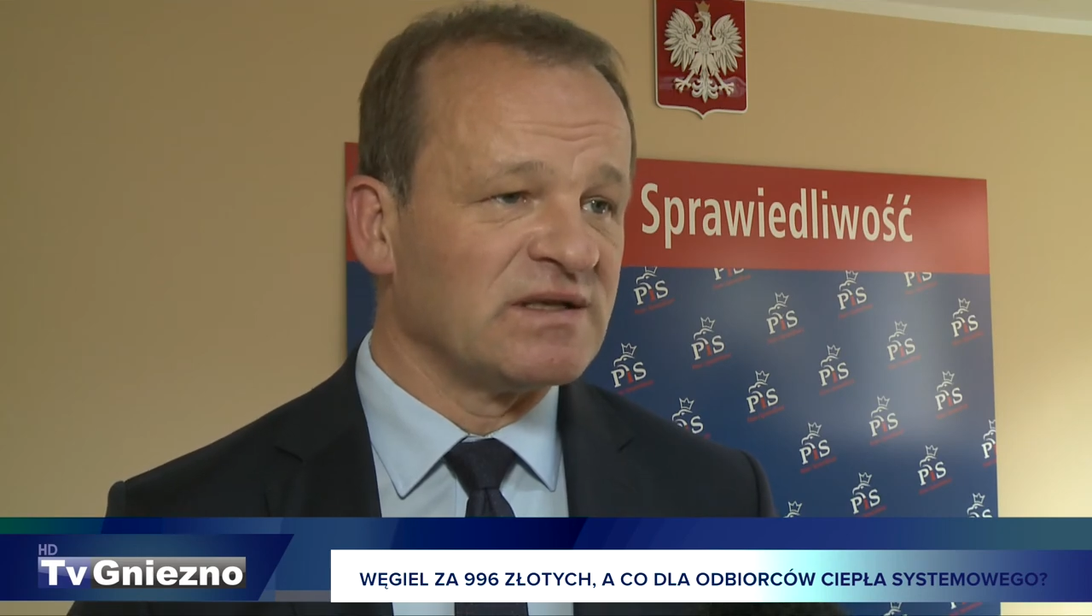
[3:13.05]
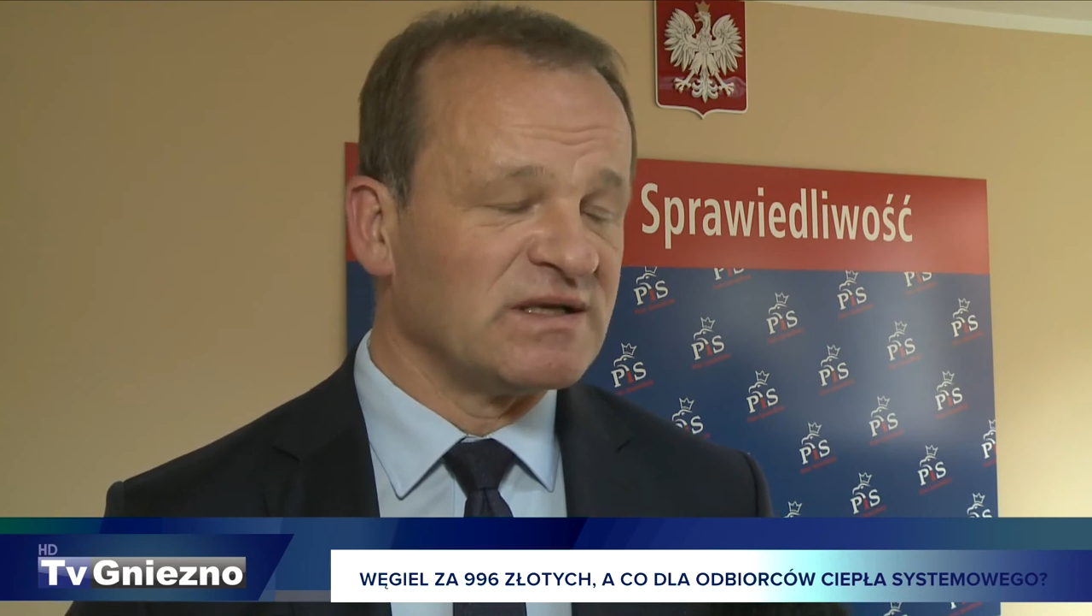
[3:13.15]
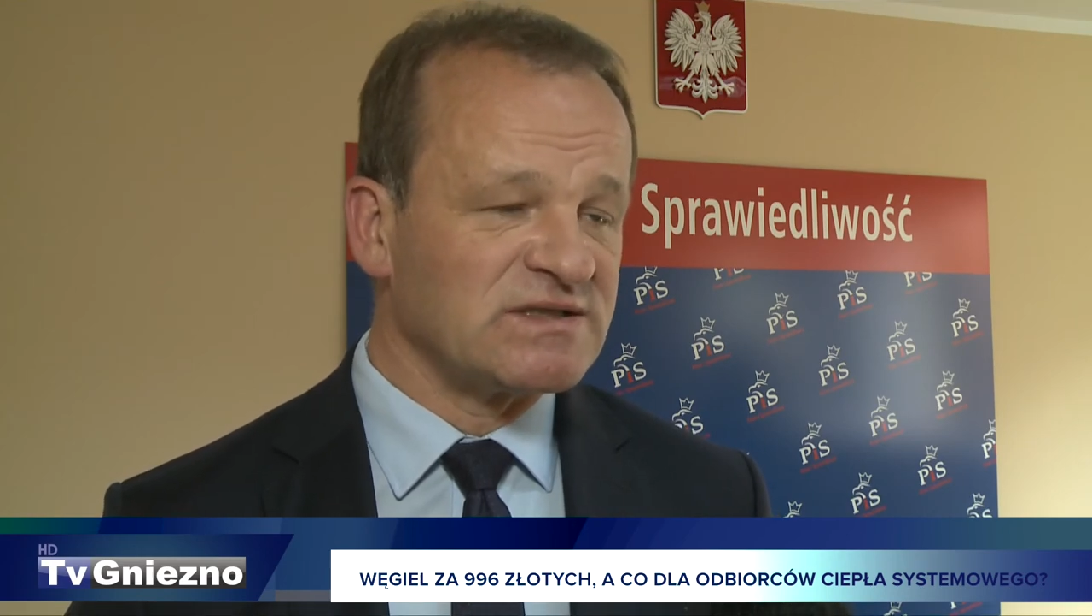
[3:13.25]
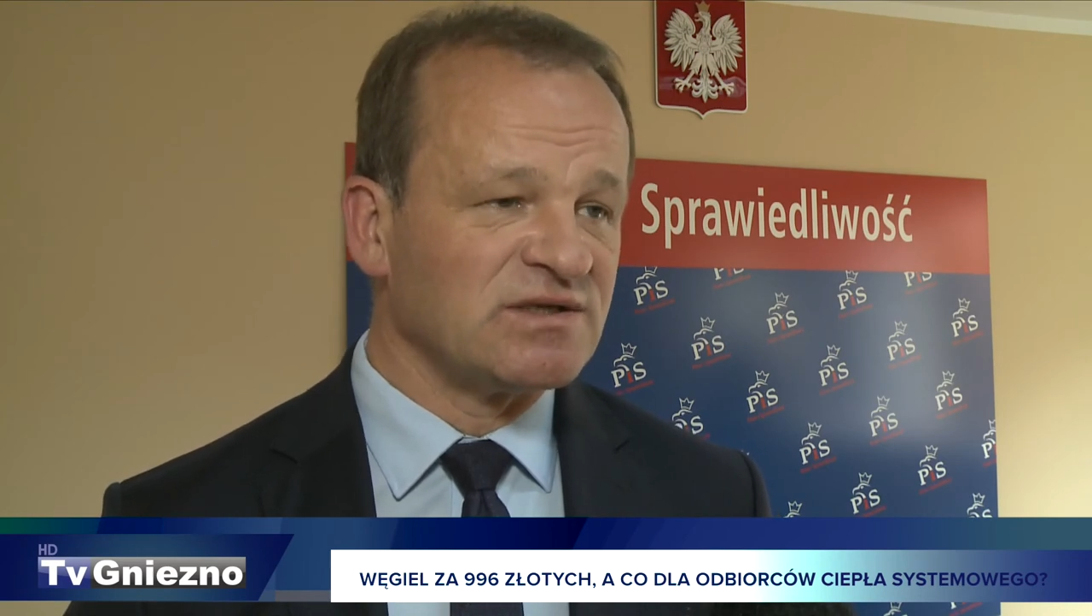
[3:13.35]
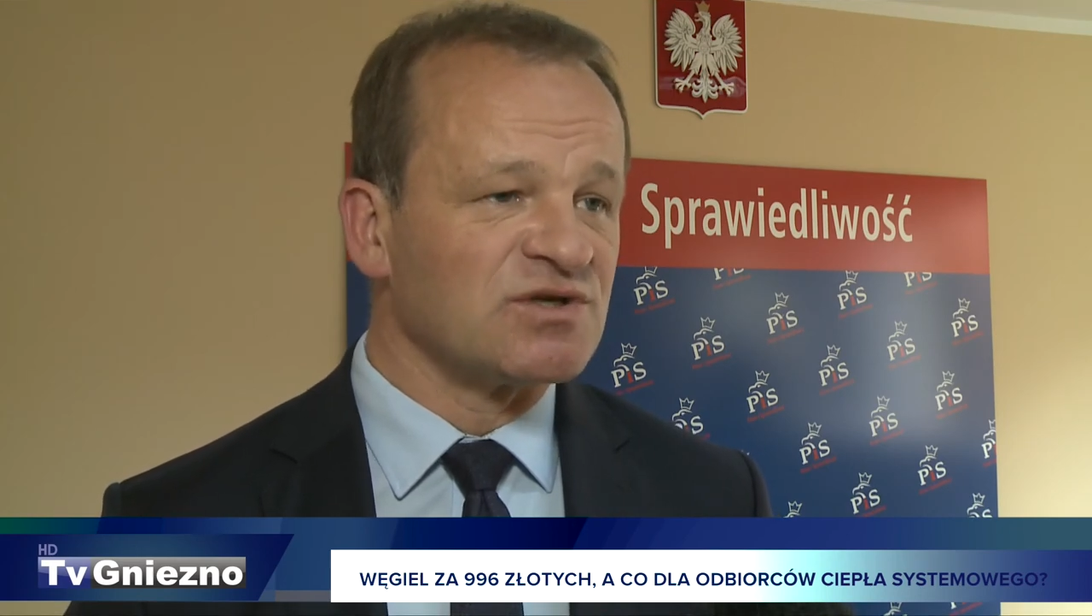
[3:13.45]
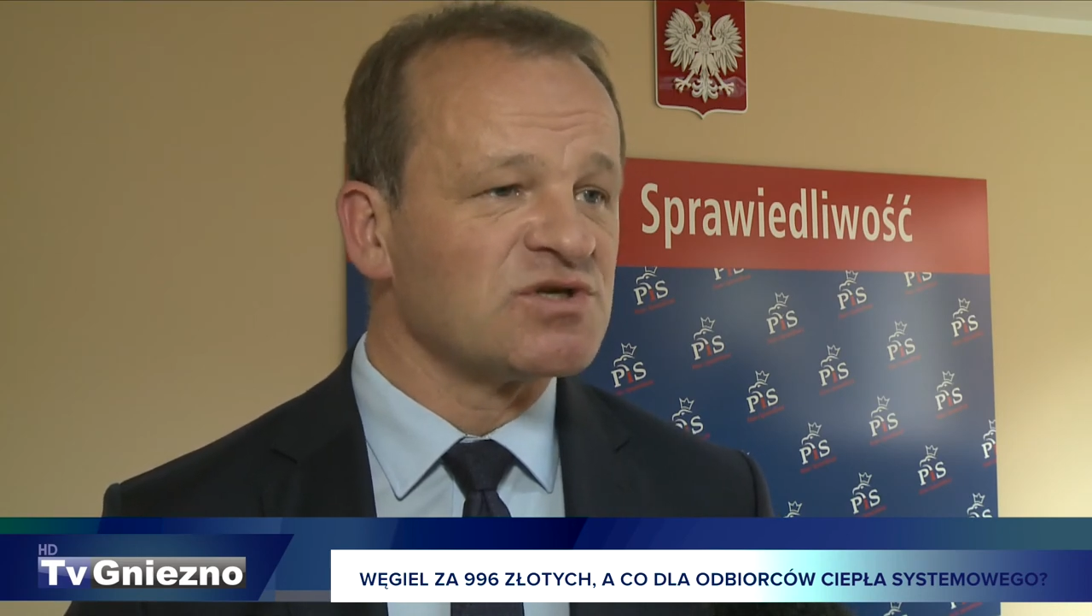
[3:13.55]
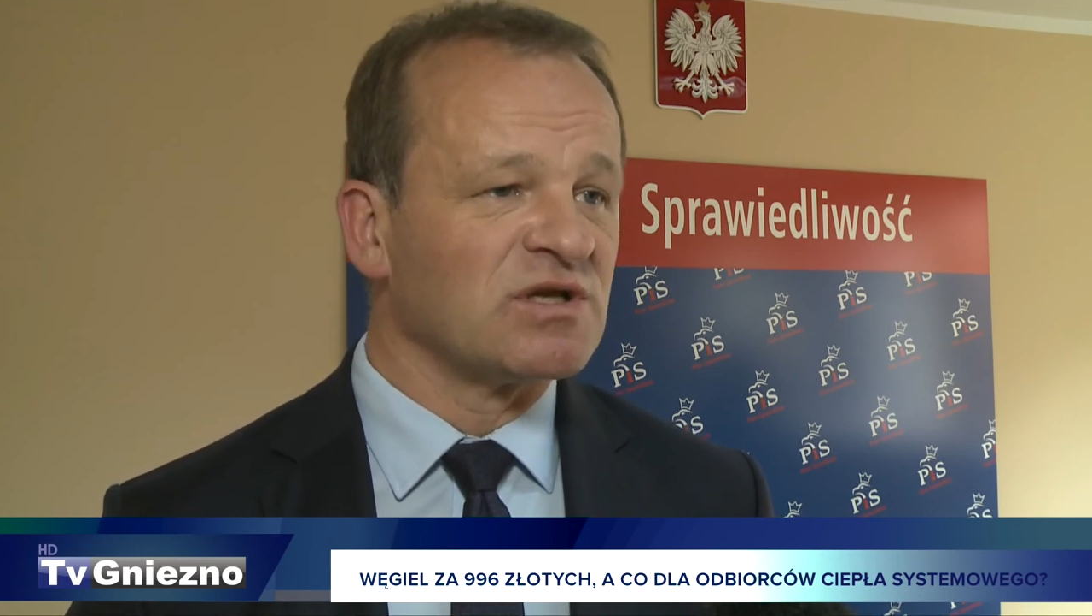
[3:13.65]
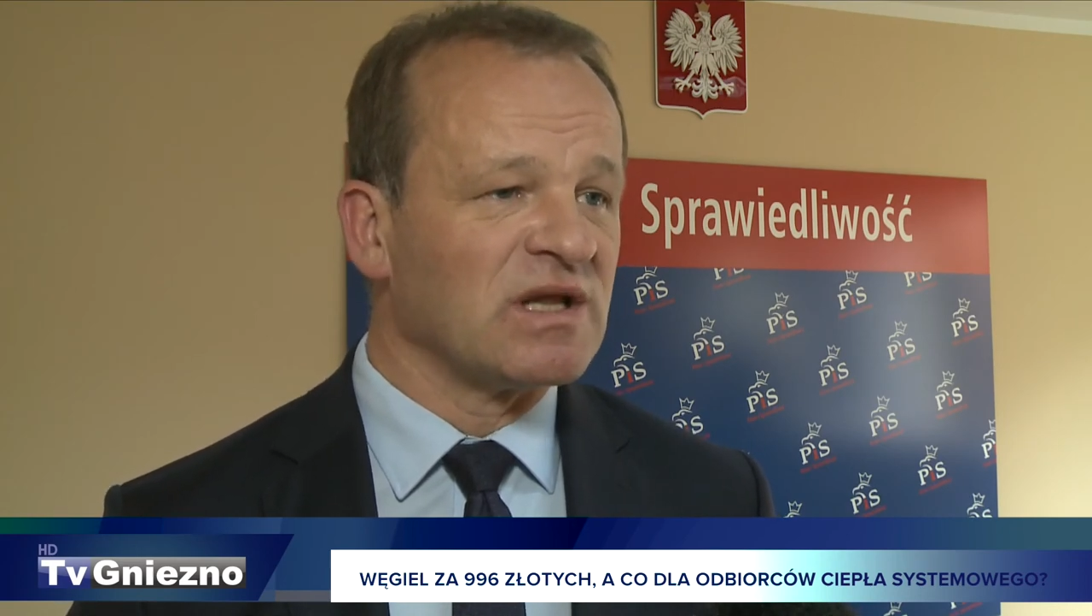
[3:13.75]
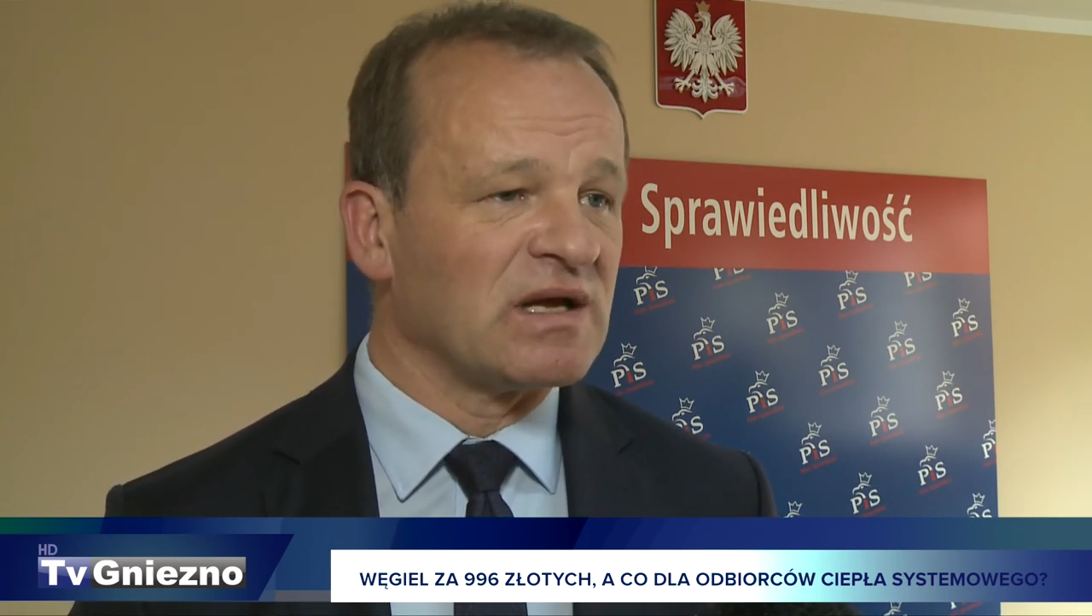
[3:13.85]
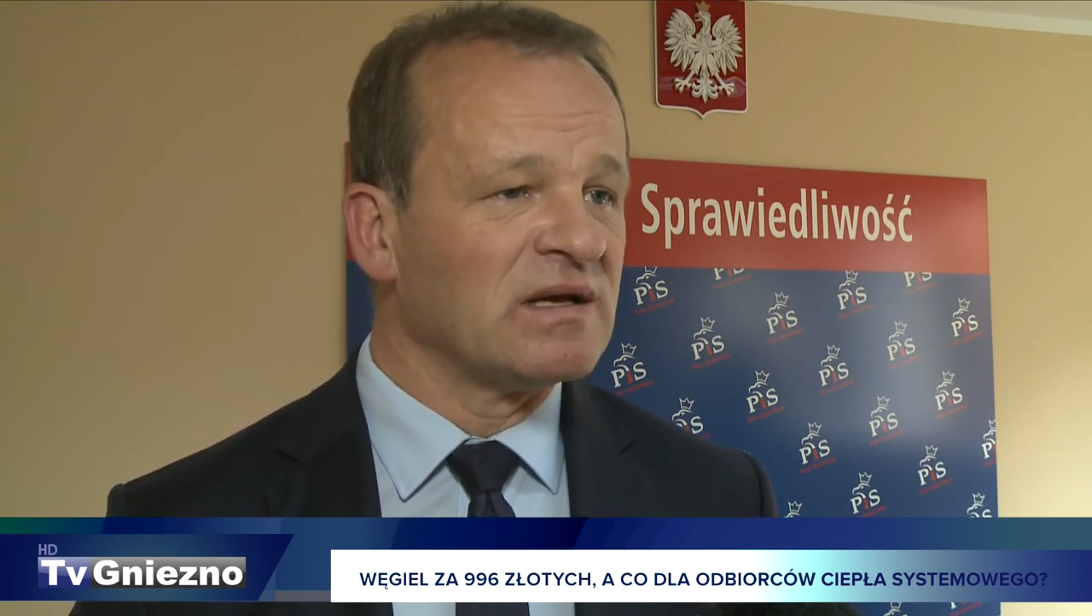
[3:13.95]

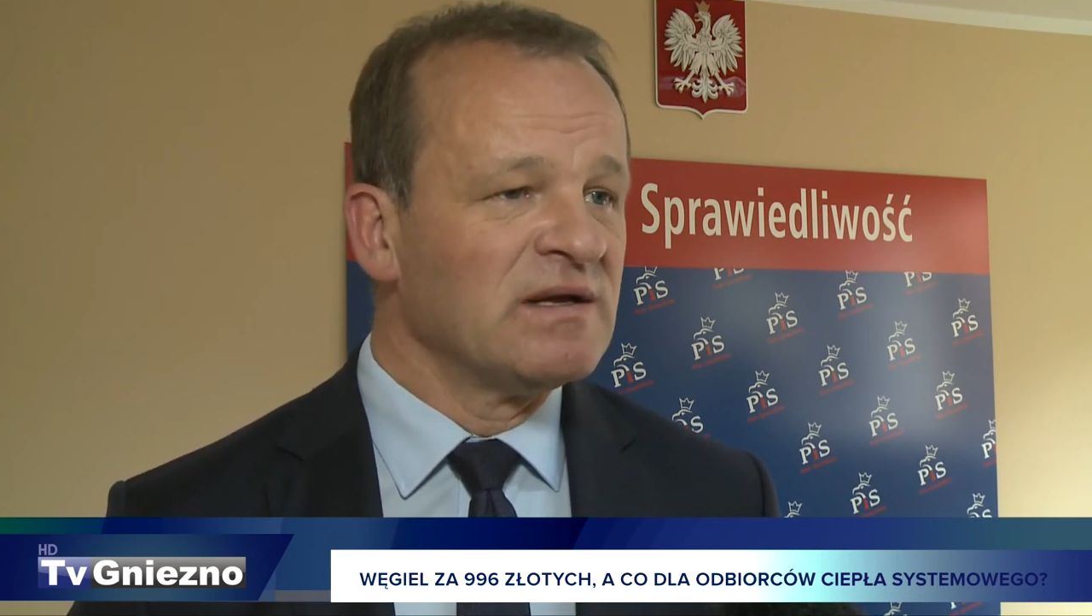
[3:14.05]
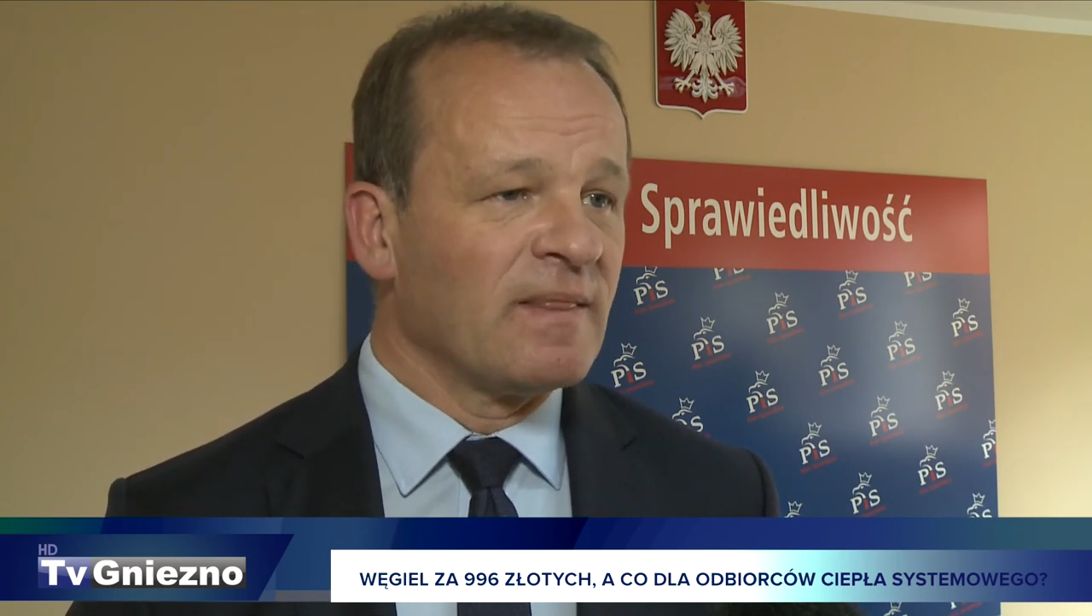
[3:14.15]
energetyczny dla